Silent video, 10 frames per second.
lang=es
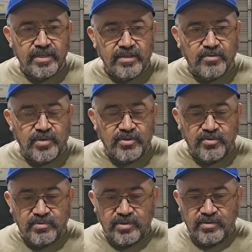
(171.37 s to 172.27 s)

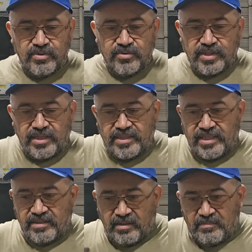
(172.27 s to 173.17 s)
cuando yo
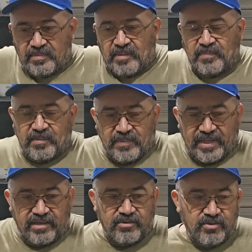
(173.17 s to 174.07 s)
que ya me
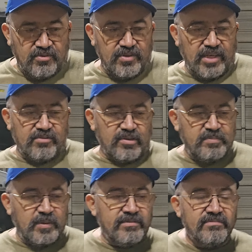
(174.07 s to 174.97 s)
preparé yo con el
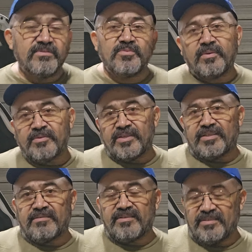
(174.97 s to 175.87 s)
crossbow, nuevo que
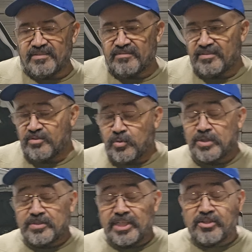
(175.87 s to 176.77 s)
estaba a
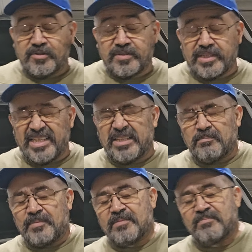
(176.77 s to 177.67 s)

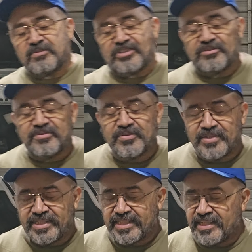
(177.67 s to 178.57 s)
430 pies por segundo
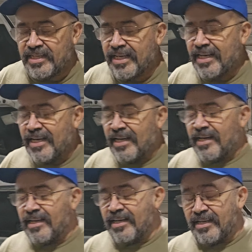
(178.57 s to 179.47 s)
en ese.
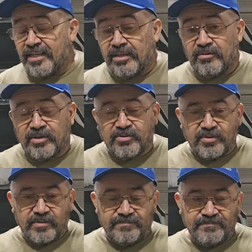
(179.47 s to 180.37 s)
Y
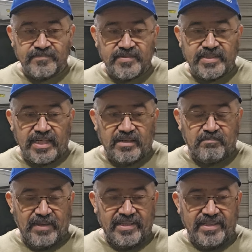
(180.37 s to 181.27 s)
luego de
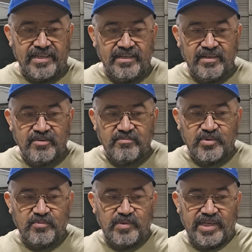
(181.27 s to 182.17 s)
repente
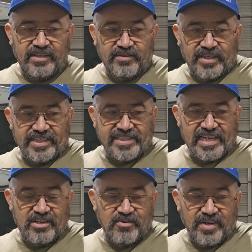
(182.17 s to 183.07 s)
voy viendo que
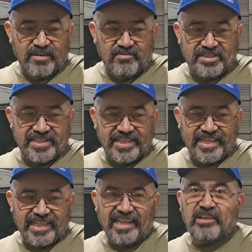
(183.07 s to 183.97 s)
salió algo así de
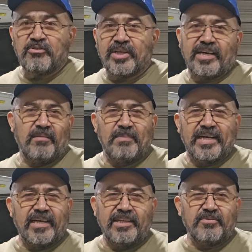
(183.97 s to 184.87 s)
la nada. Yo dije, el
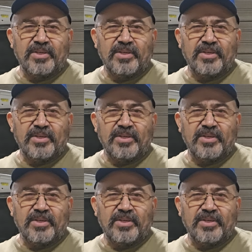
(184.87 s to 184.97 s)
pequeñito